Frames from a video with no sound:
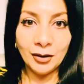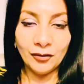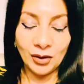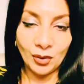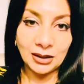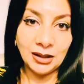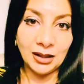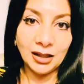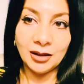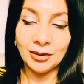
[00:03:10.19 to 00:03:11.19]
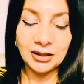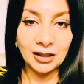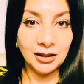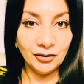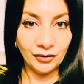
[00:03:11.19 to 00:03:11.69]
في الوقت اللي احنا
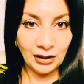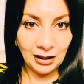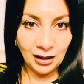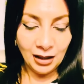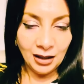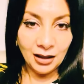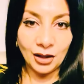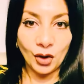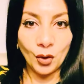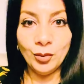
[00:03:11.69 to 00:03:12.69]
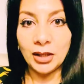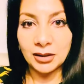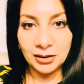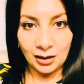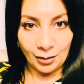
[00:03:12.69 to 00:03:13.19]
محتاجين فيه العملة
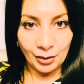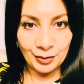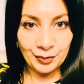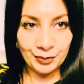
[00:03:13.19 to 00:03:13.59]
الصعبة